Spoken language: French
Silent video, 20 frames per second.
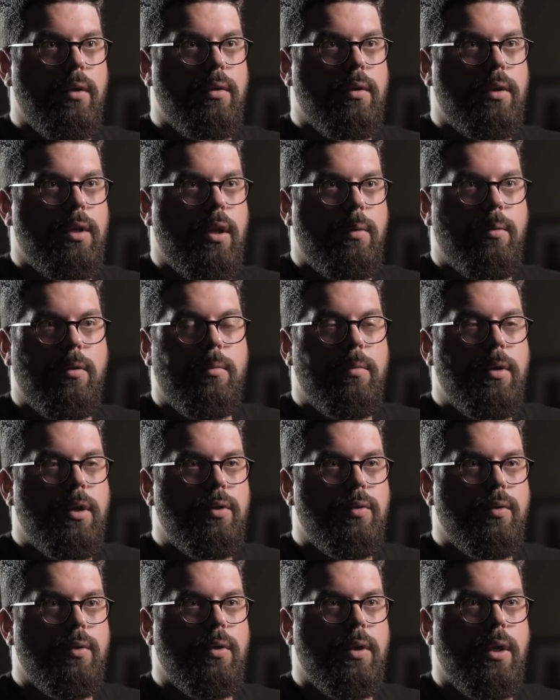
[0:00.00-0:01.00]
C'est la première
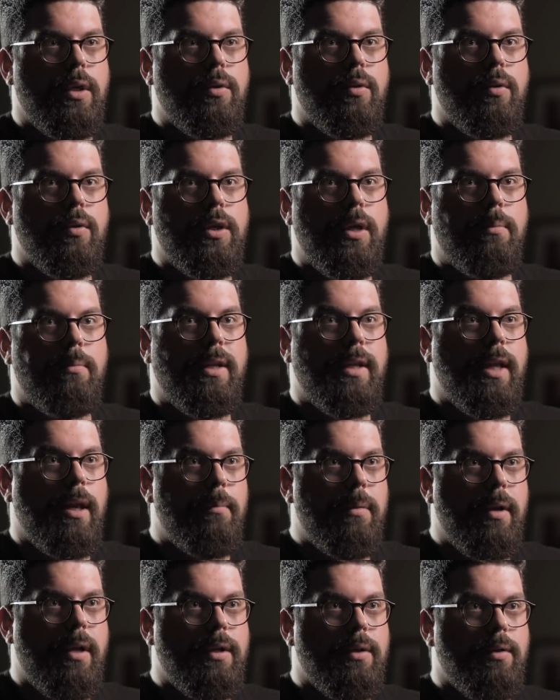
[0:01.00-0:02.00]
chose. Est-ce que ça
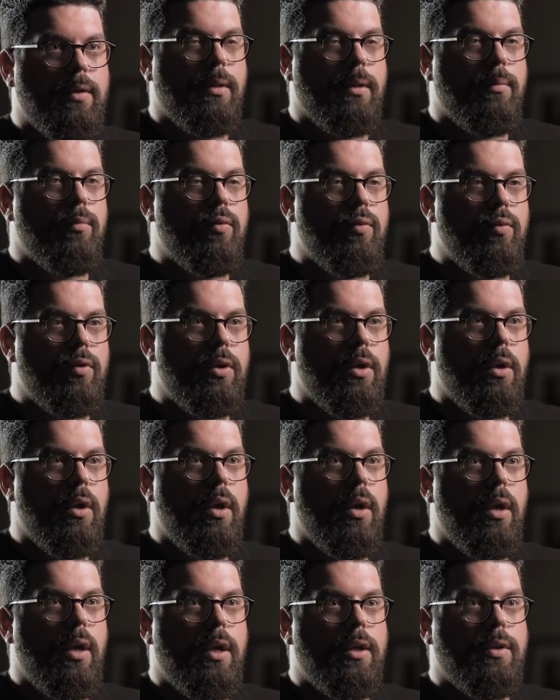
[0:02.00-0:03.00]
m'interpelle ça me touche
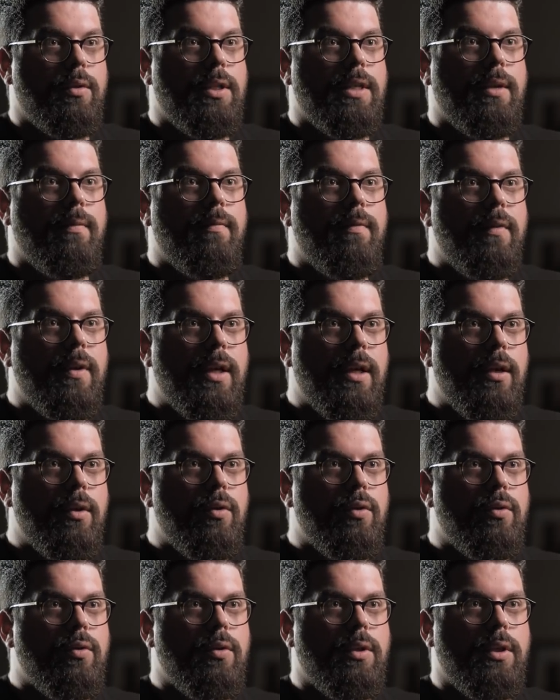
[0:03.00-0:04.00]
Est-ce que ça me fait
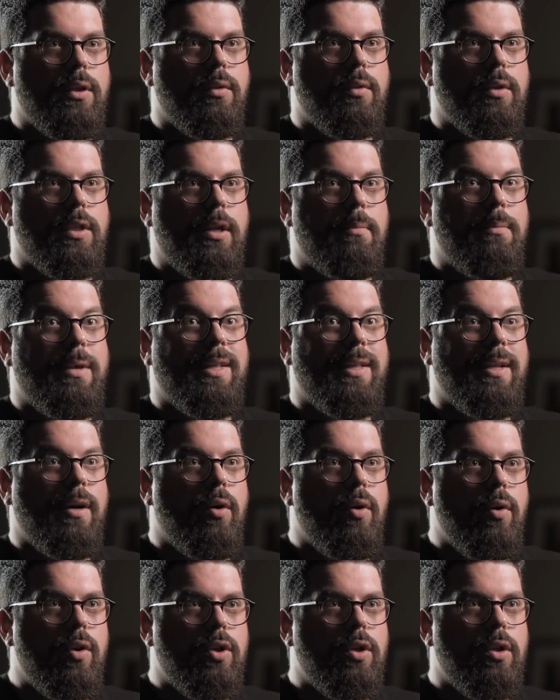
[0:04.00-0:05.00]
quelque chose Est-ce que ça
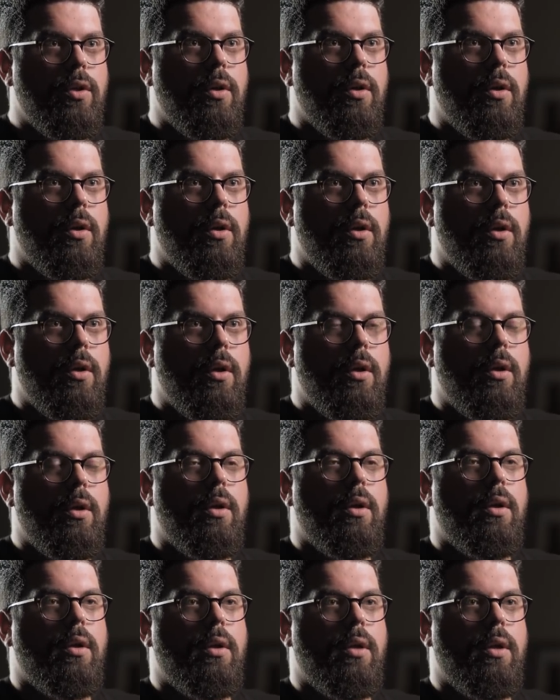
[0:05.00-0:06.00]
m'interroge
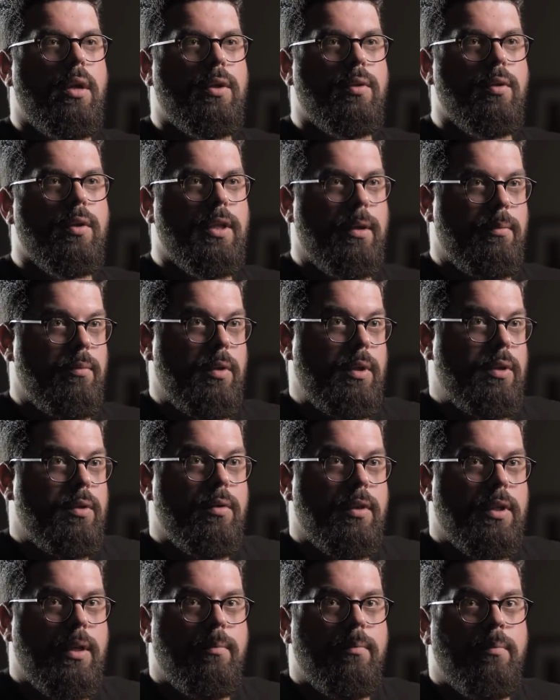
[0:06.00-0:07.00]
est-ce que, ça,
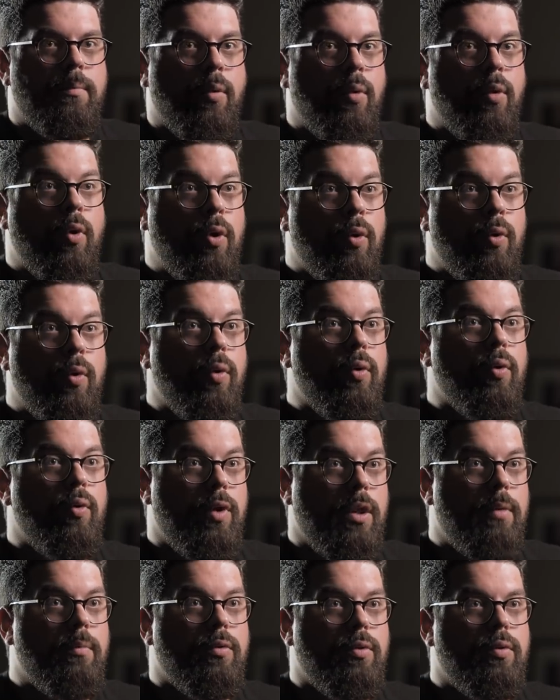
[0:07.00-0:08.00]
me procure
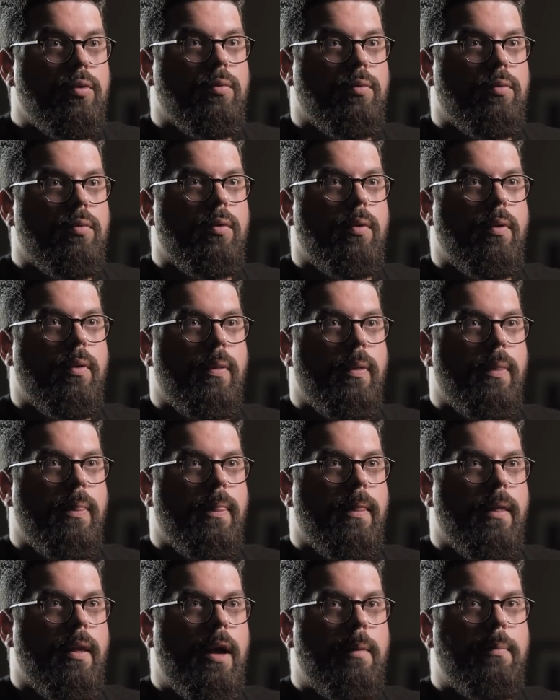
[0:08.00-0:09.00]
une émotion
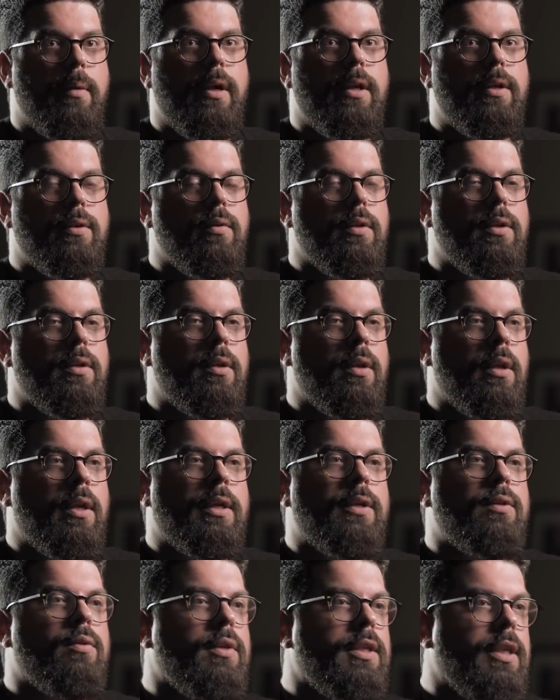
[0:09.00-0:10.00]
Après,
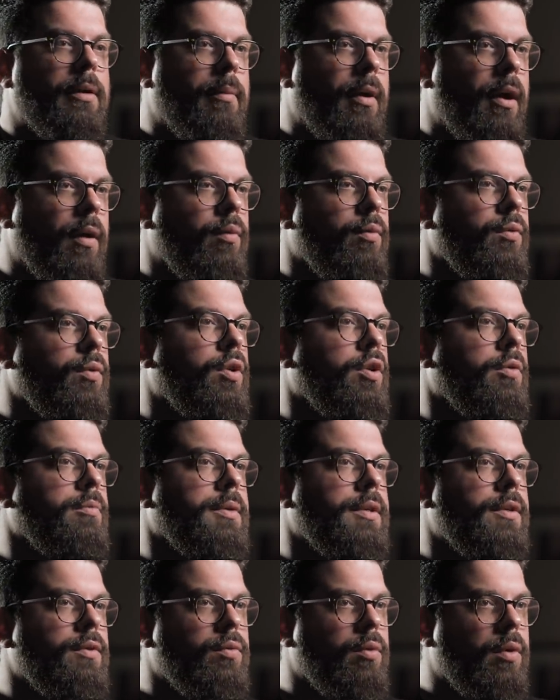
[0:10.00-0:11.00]
qu'est-ce que ça me raconte
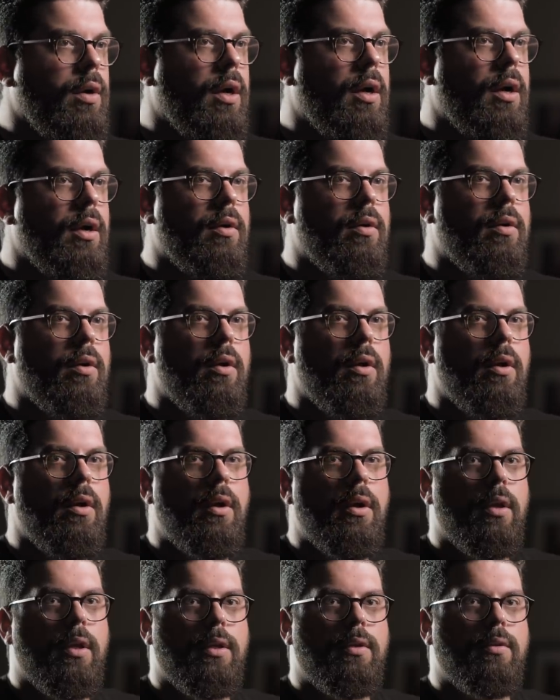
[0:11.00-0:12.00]
comme histoire
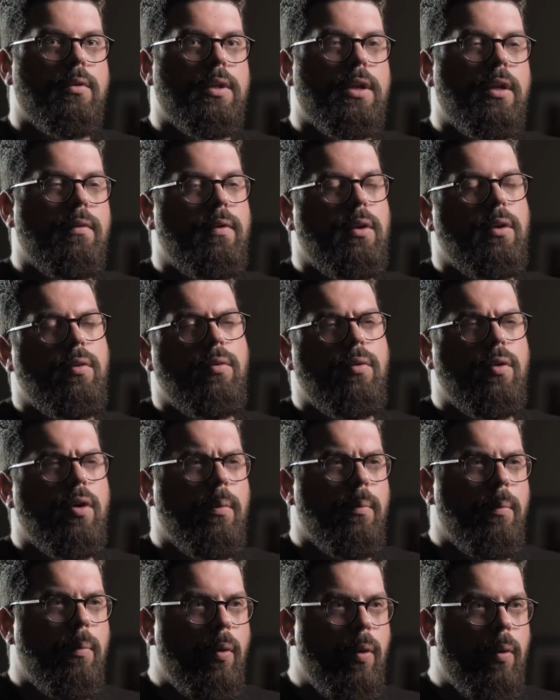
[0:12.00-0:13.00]
Qu'est-ce que ça véhicule
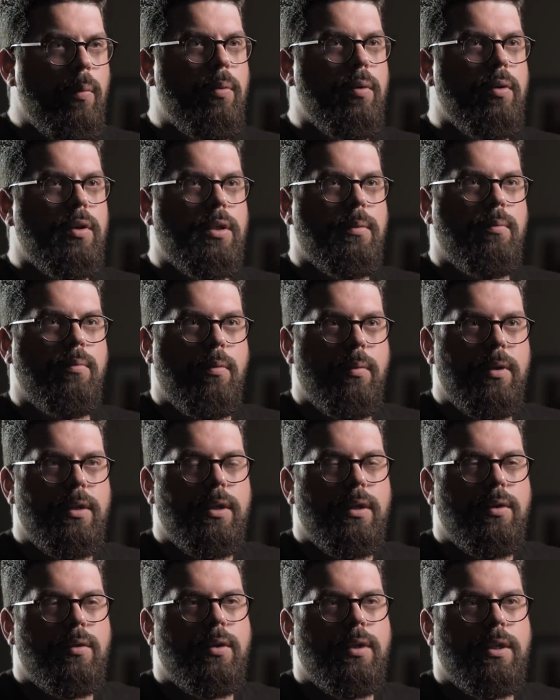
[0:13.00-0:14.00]
comme propos Pour moi,
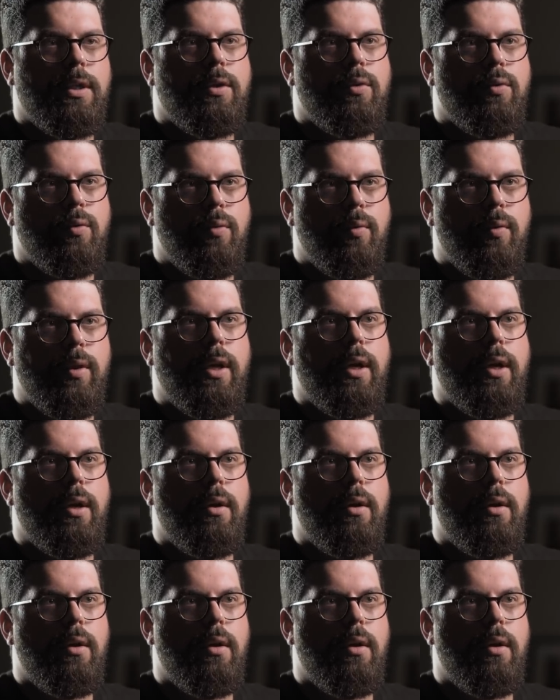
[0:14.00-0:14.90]
c'est secondaire.